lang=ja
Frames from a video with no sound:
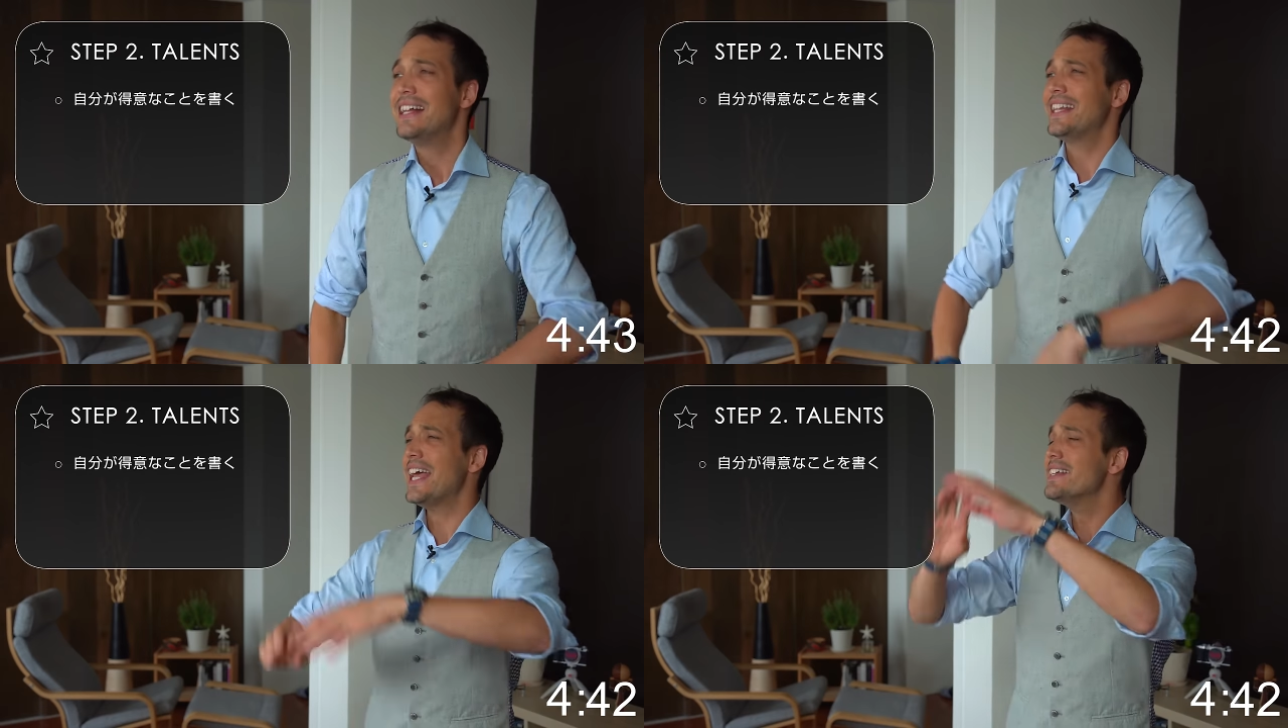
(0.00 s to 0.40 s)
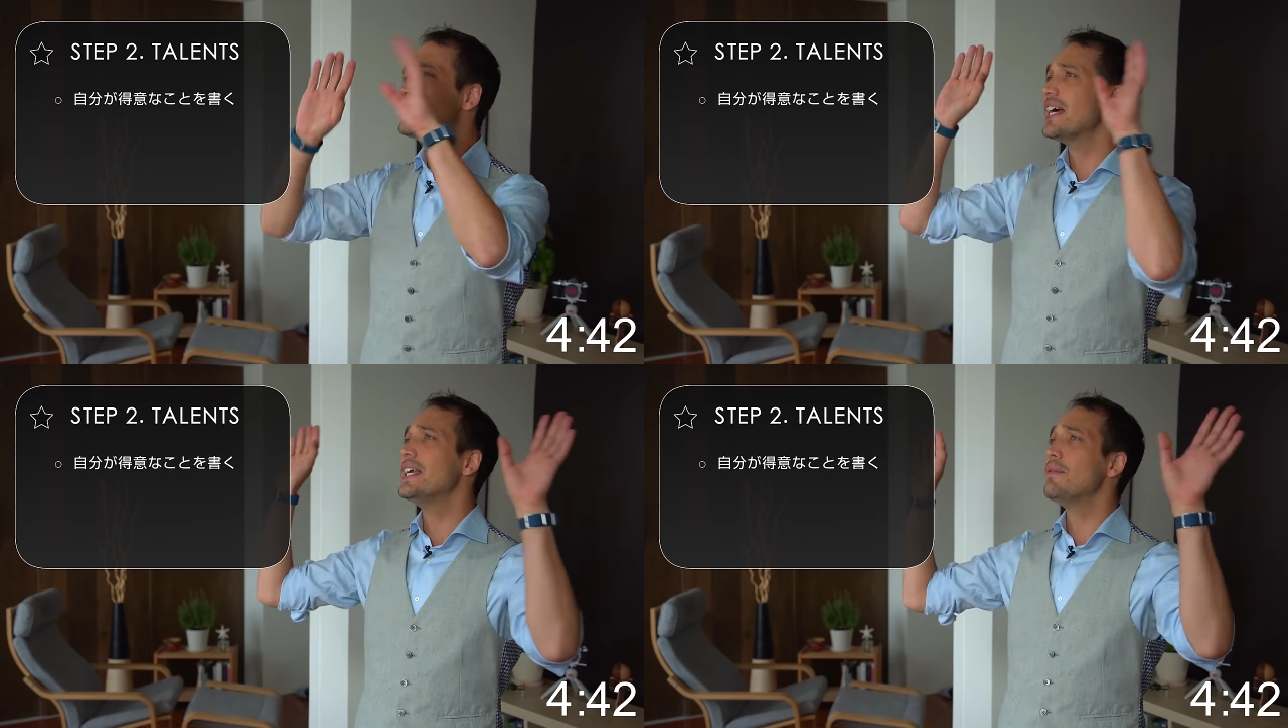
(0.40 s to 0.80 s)
天
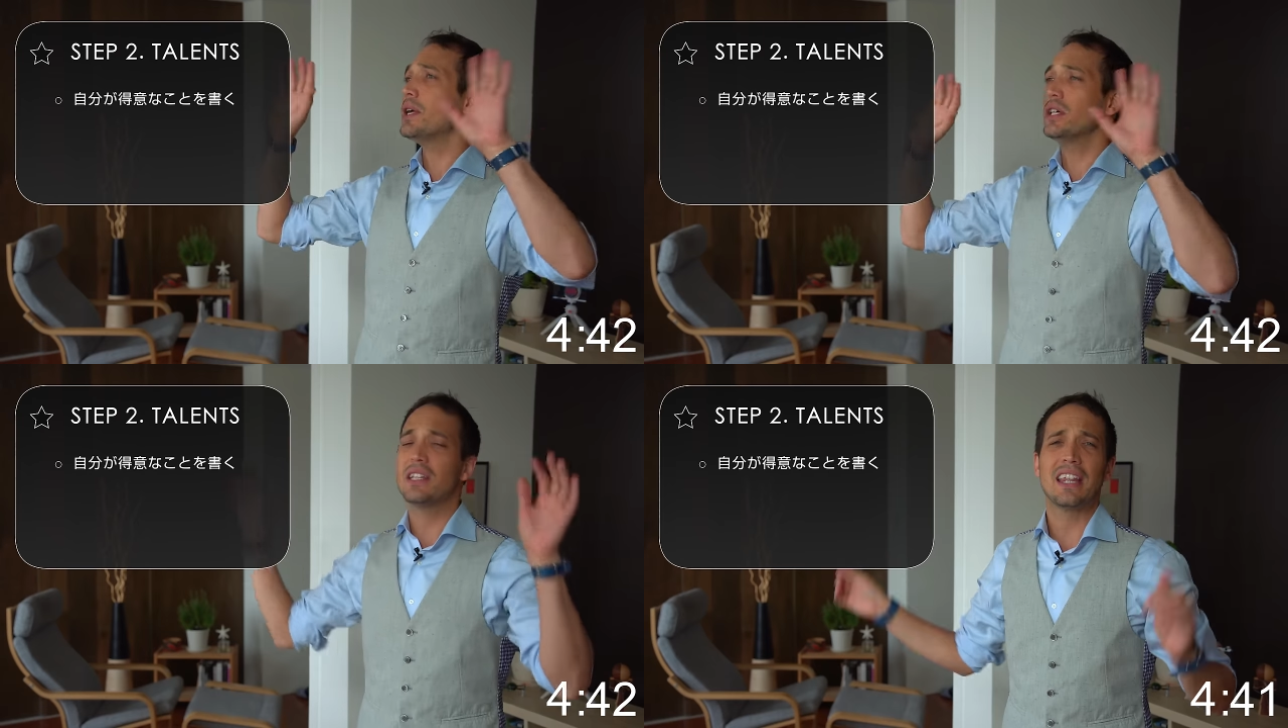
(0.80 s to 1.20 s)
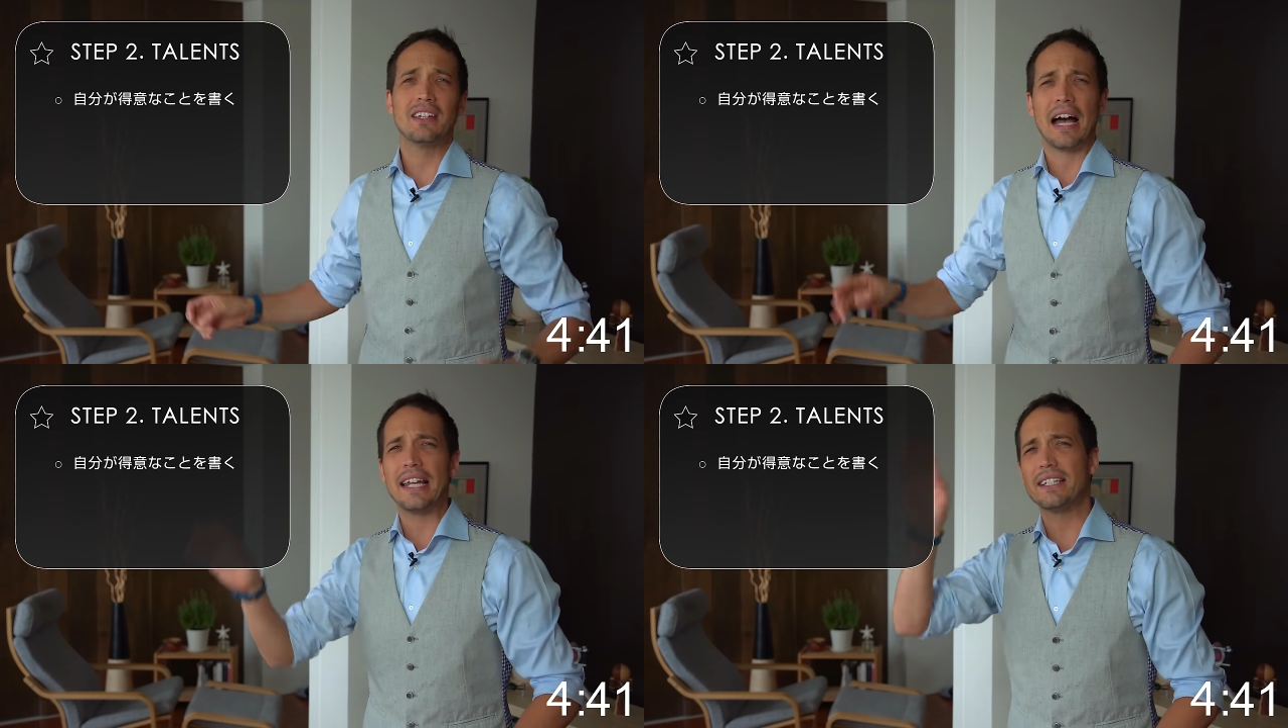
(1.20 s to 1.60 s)
才レベルってい
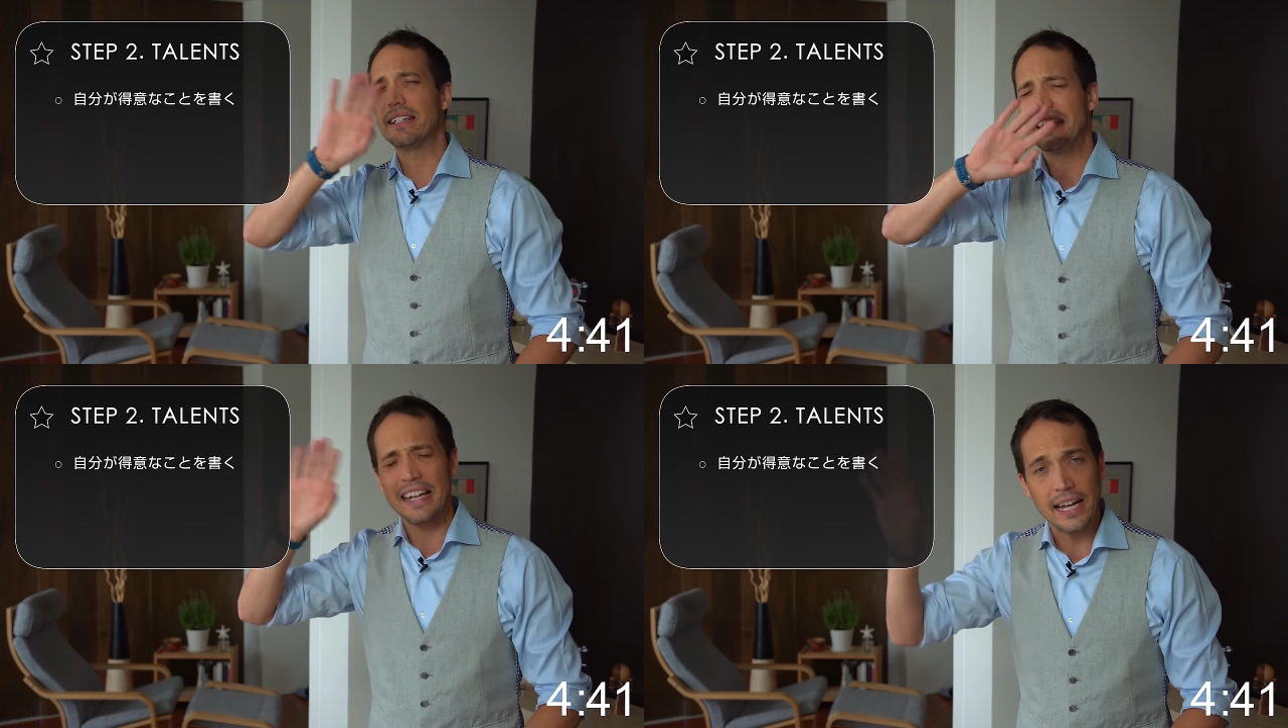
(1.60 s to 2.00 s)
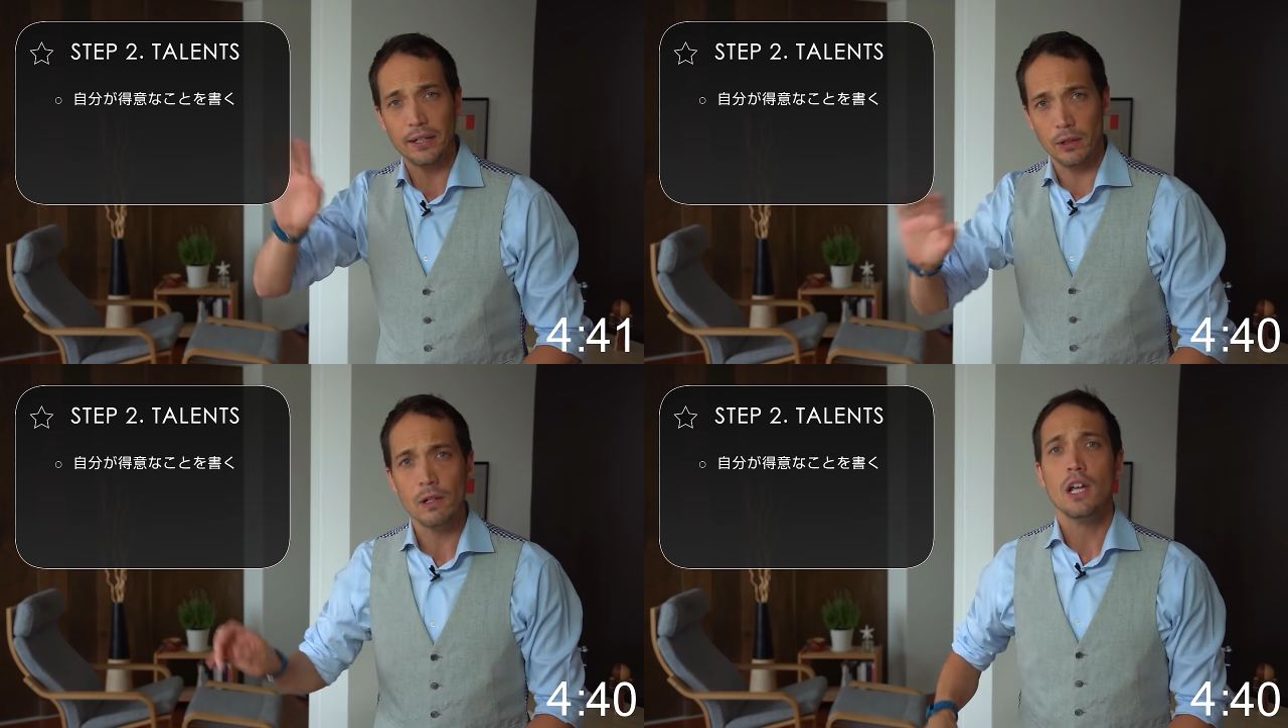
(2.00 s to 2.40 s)
う話じゃない
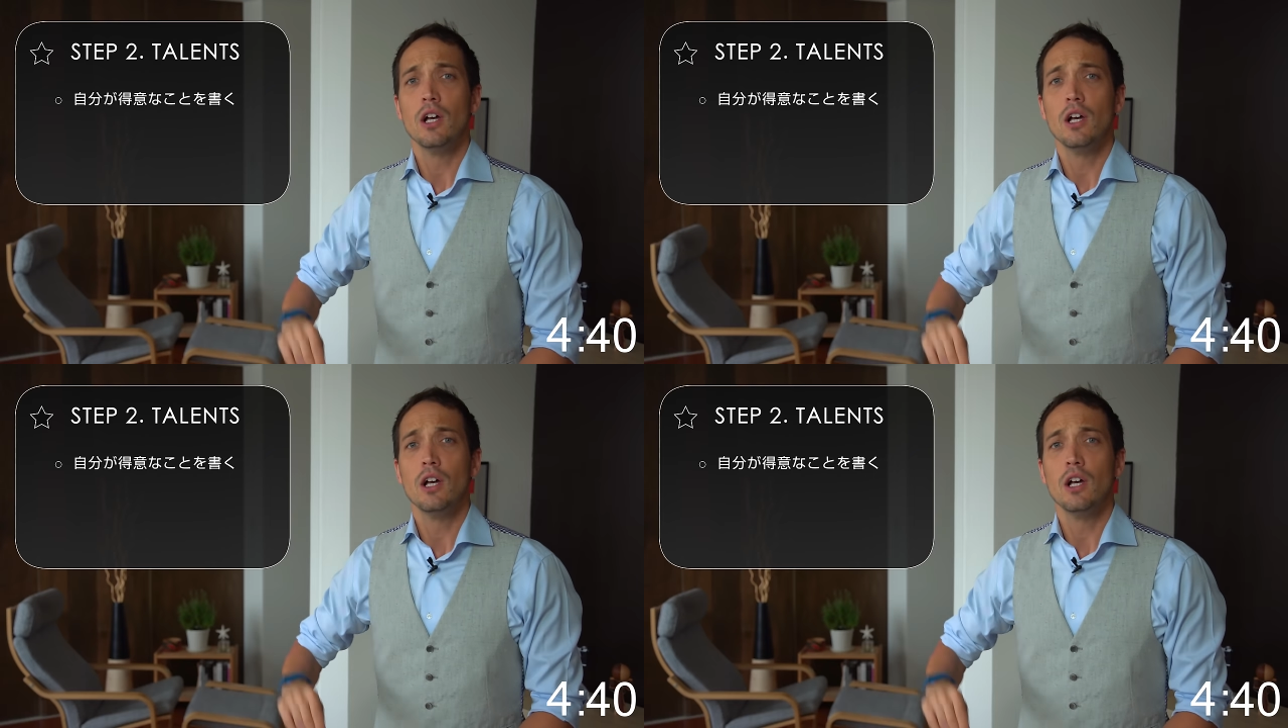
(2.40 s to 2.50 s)
の。